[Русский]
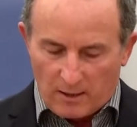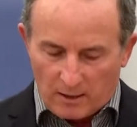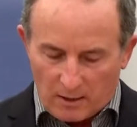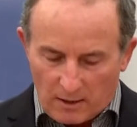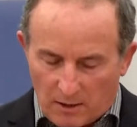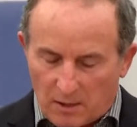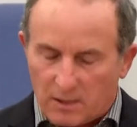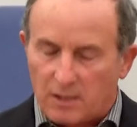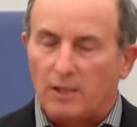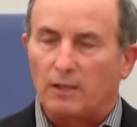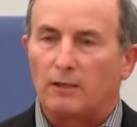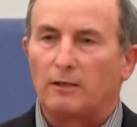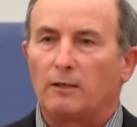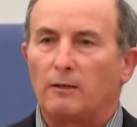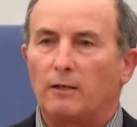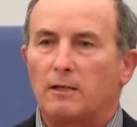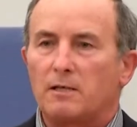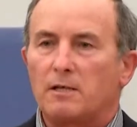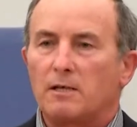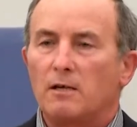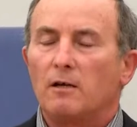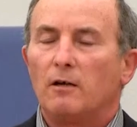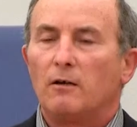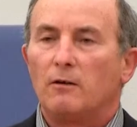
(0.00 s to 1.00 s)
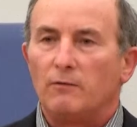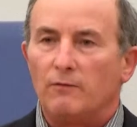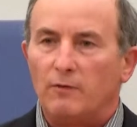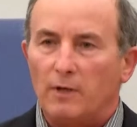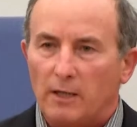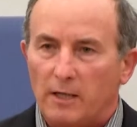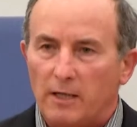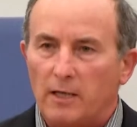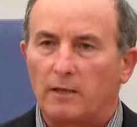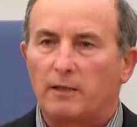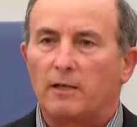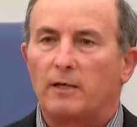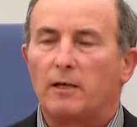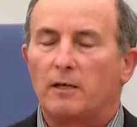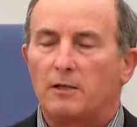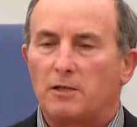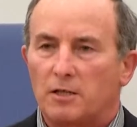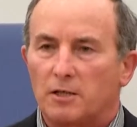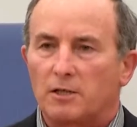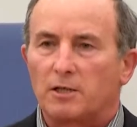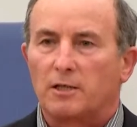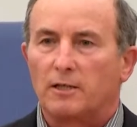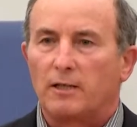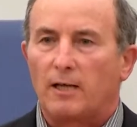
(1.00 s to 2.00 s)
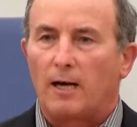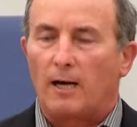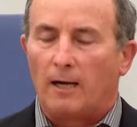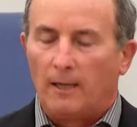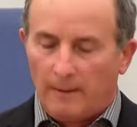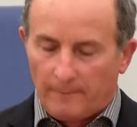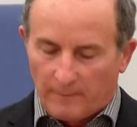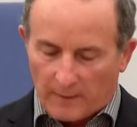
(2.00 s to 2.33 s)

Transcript: и сделалась великая тишина.